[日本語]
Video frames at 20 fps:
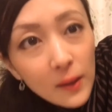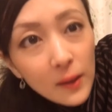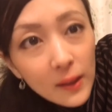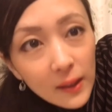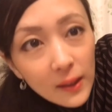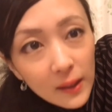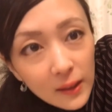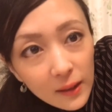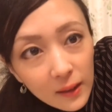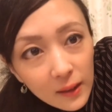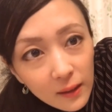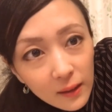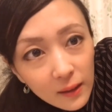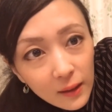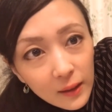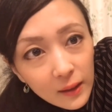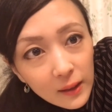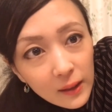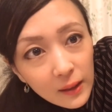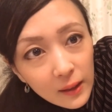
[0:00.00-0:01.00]
麗なんか
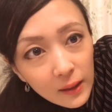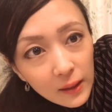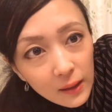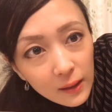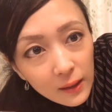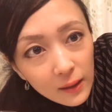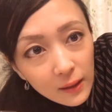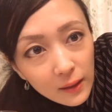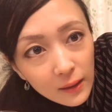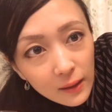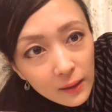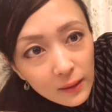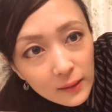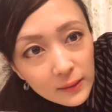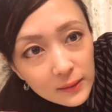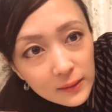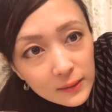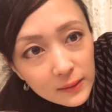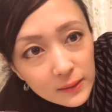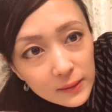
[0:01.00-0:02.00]
いい感
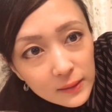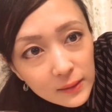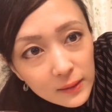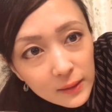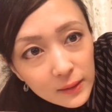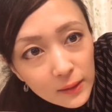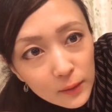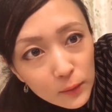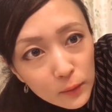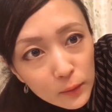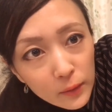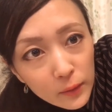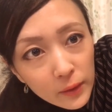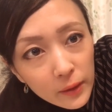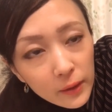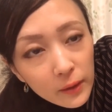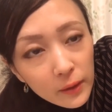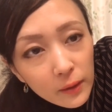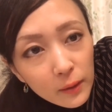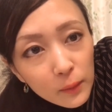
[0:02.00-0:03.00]
じに
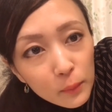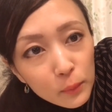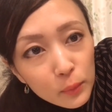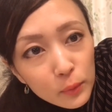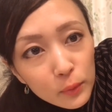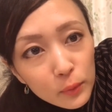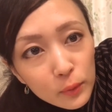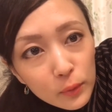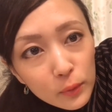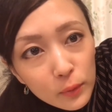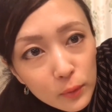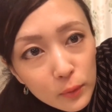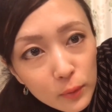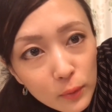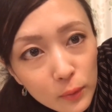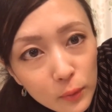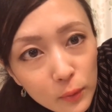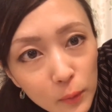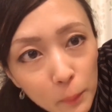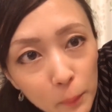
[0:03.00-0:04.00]
クリアブルーと
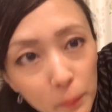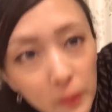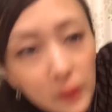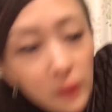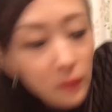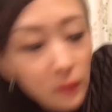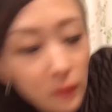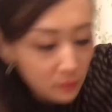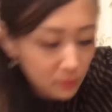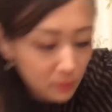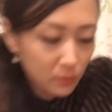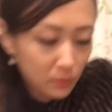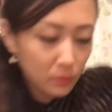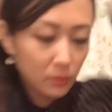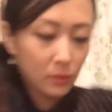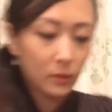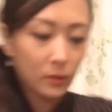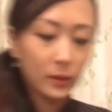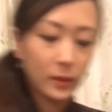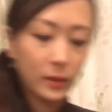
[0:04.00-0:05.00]
ピンクのおかげ
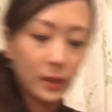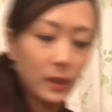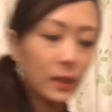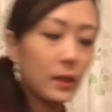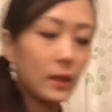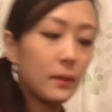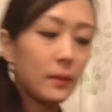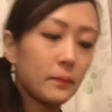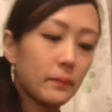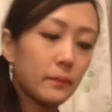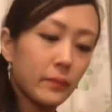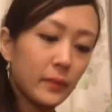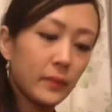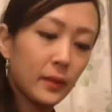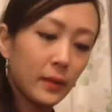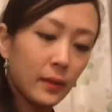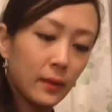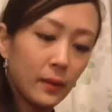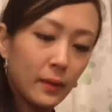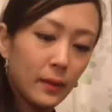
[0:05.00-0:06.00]
で
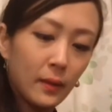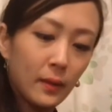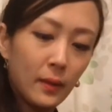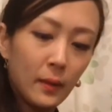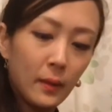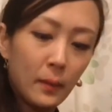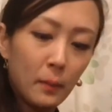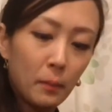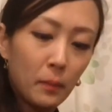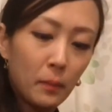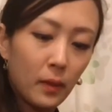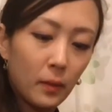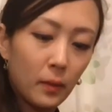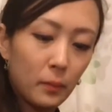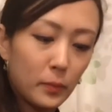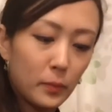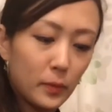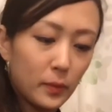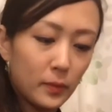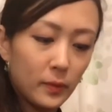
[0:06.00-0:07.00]
パープル